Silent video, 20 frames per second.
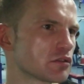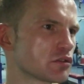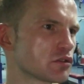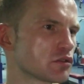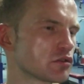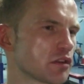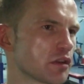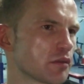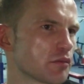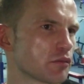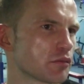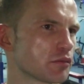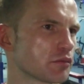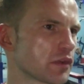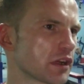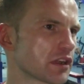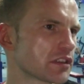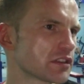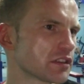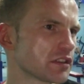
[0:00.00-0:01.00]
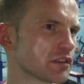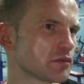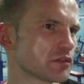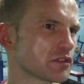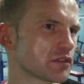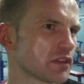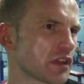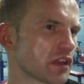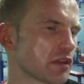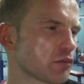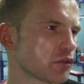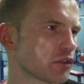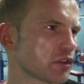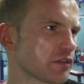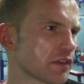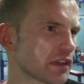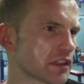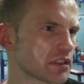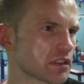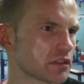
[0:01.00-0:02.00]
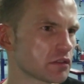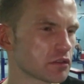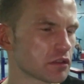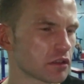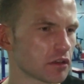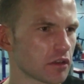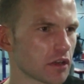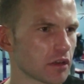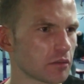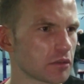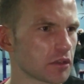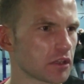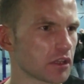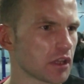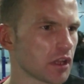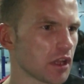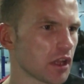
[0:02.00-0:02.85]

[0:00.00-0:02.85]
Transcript: czuję bardziej, mi się wydaje, motywację do tego, aby e,